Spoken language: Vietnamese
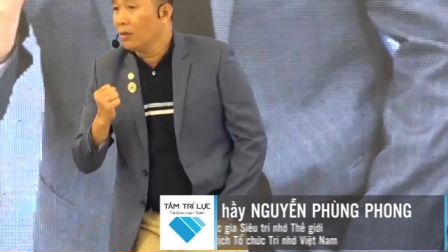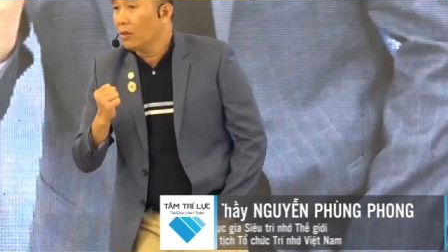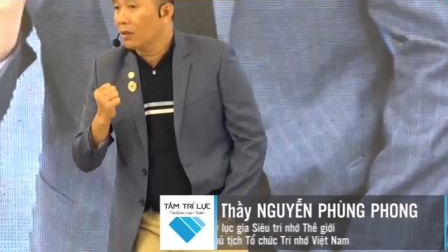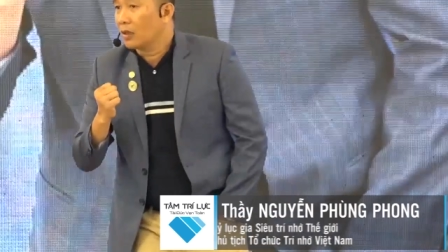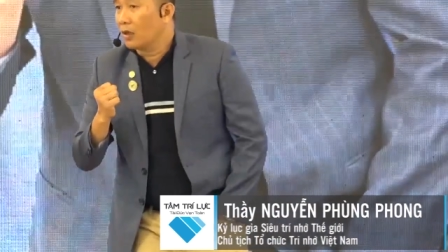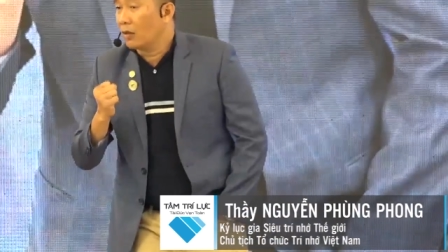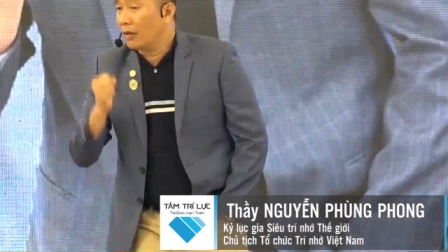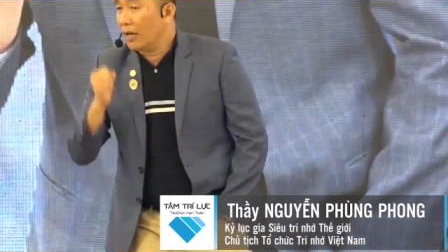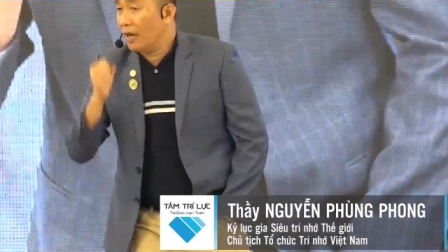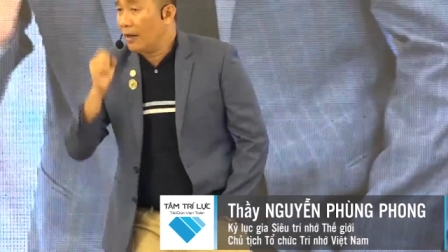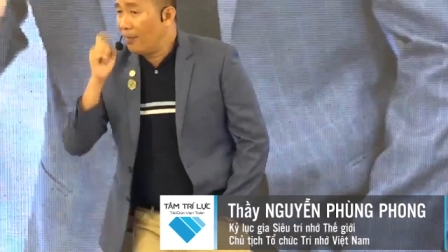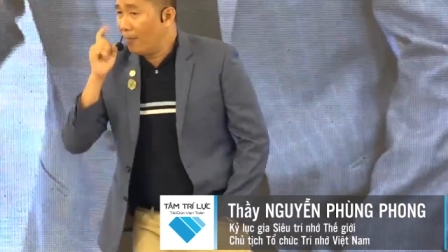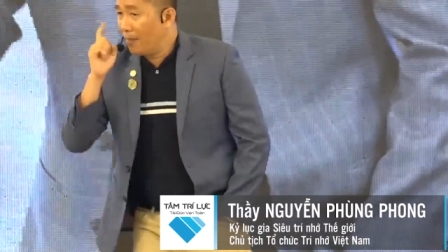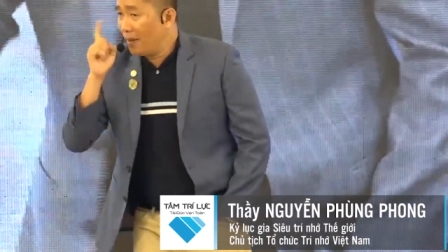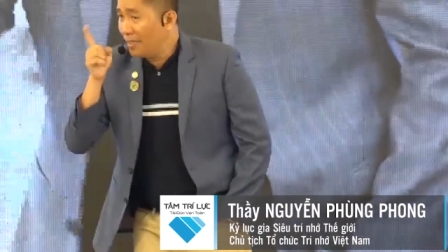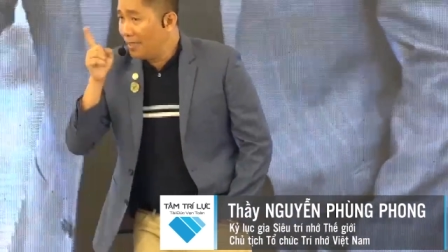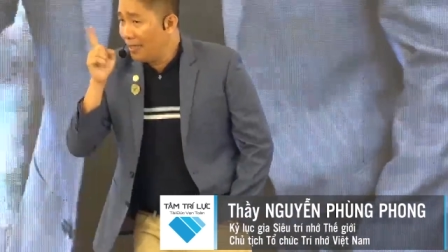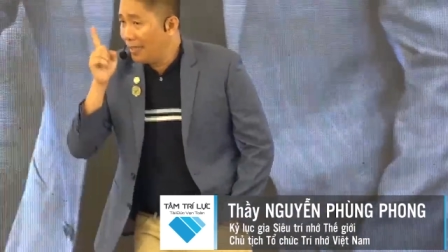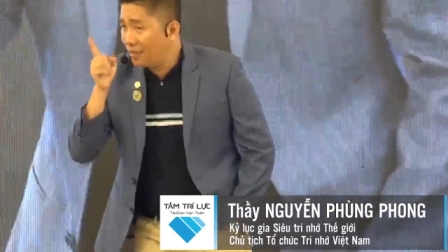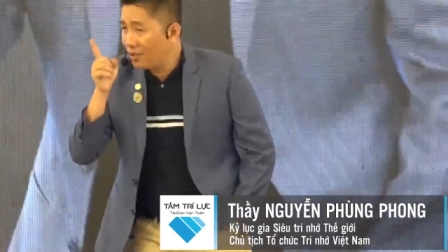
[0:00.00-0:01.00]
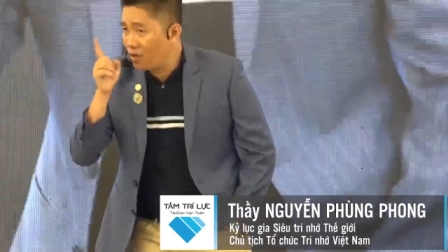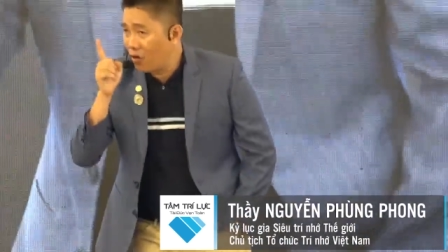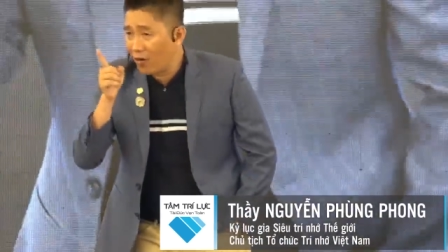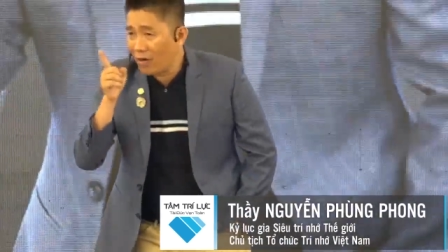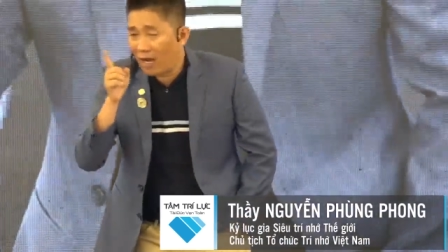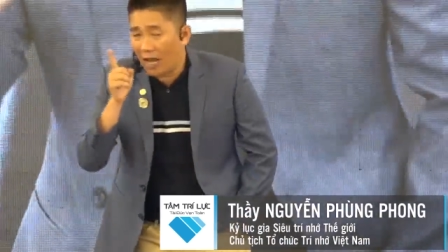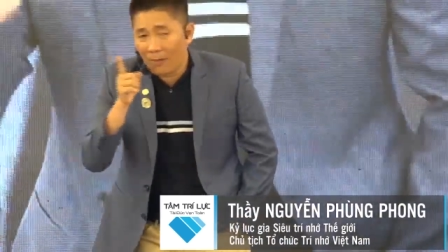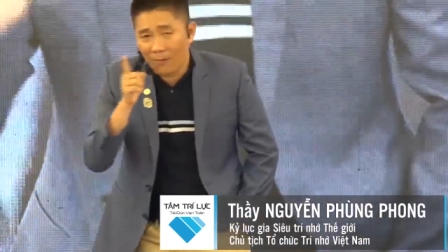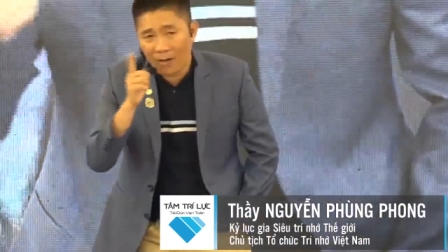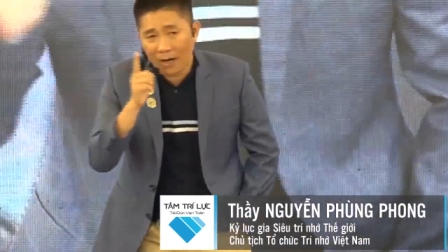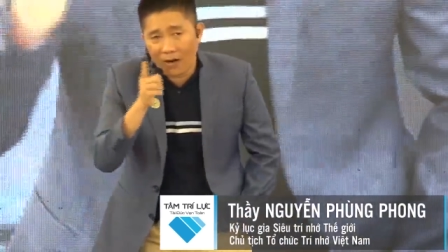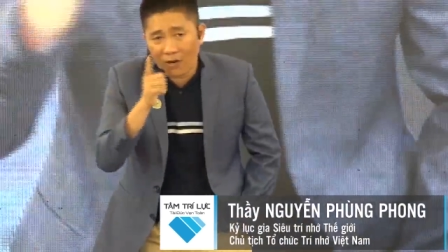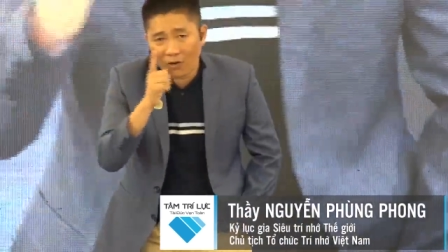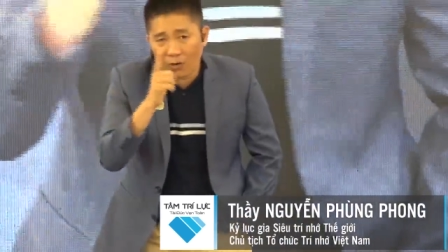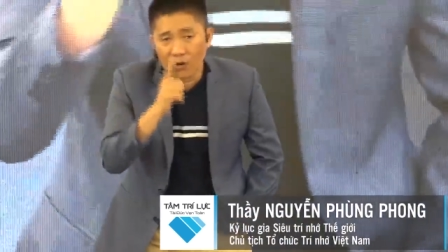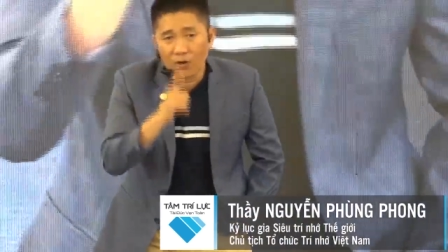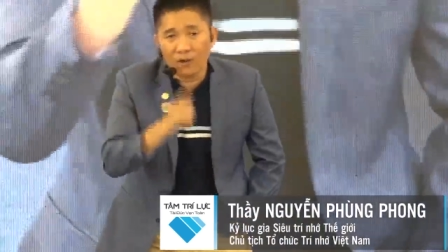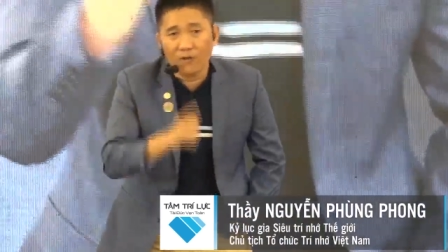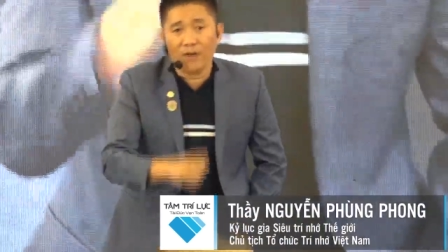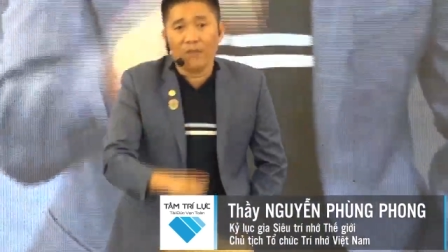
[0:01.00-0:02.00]
còn nếu mà mình nhìn chỗ nào mà có
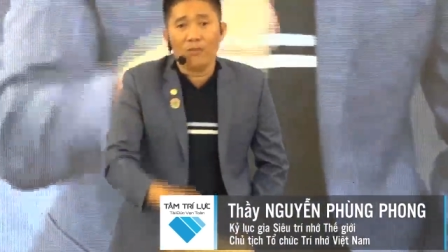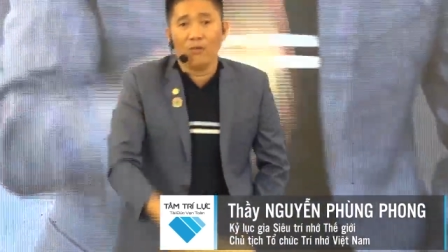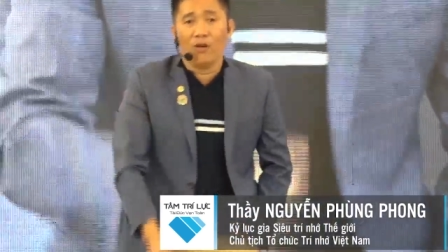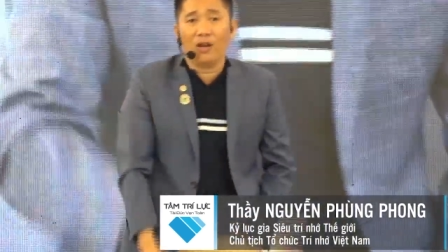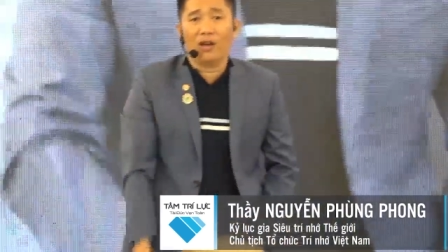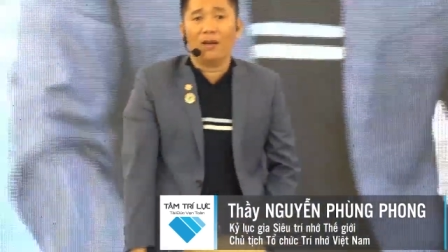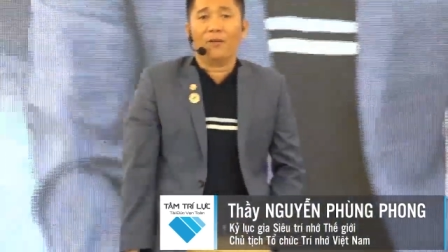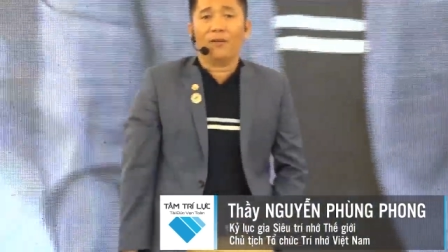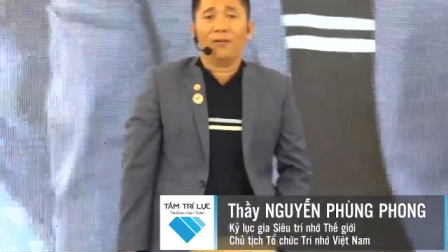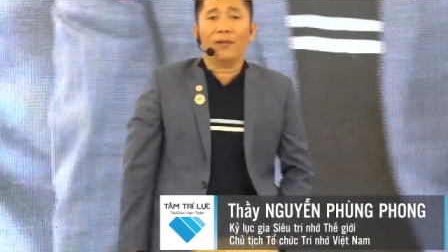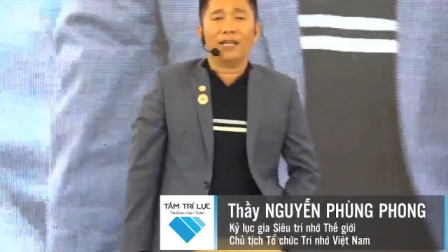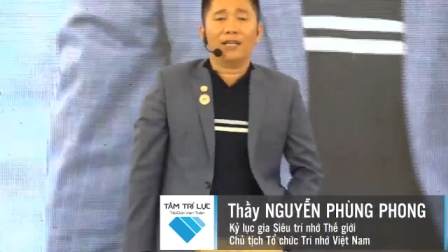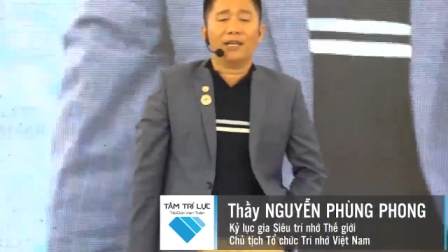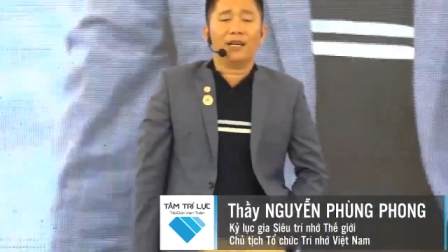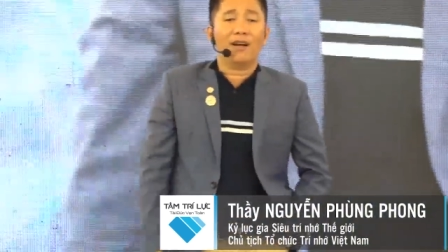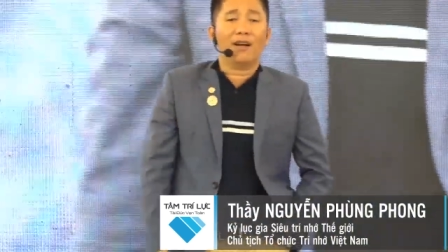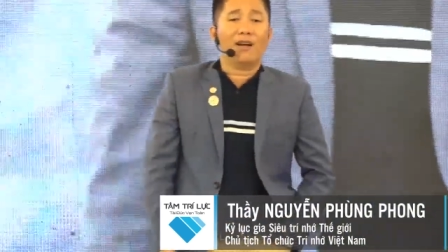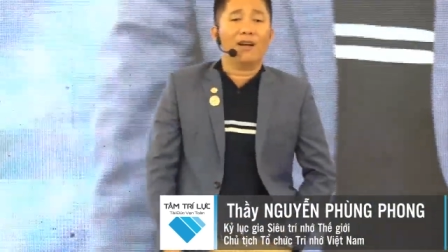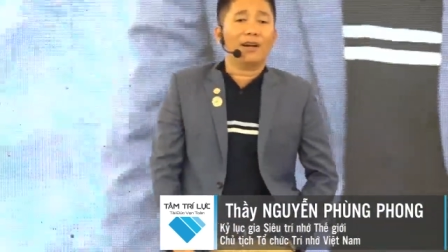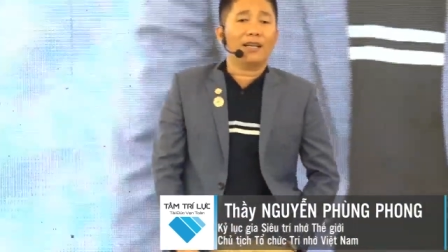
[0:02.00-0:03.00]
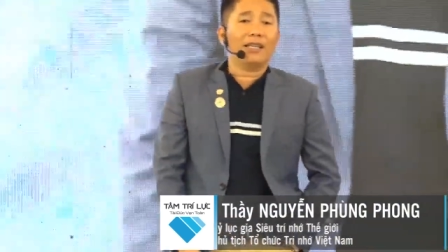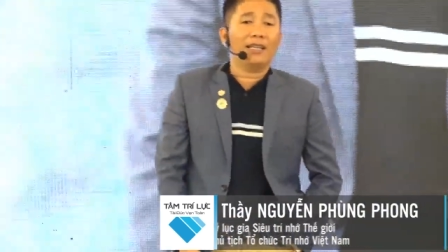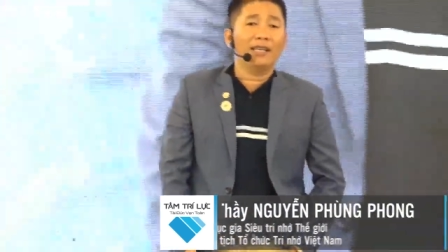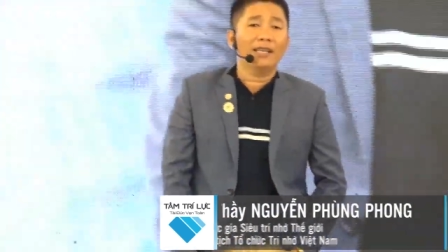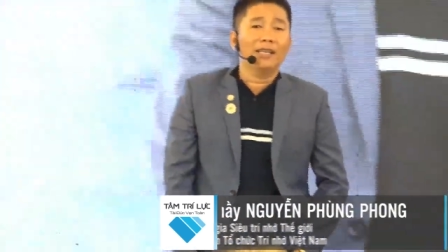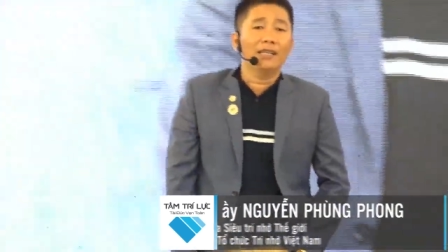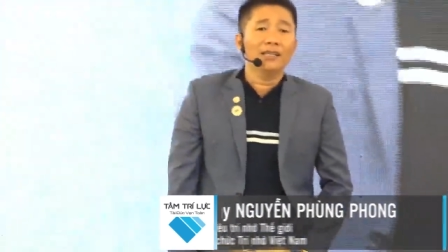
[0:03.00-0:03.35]
ruồi với mũi là mình biết ở đó có cái gì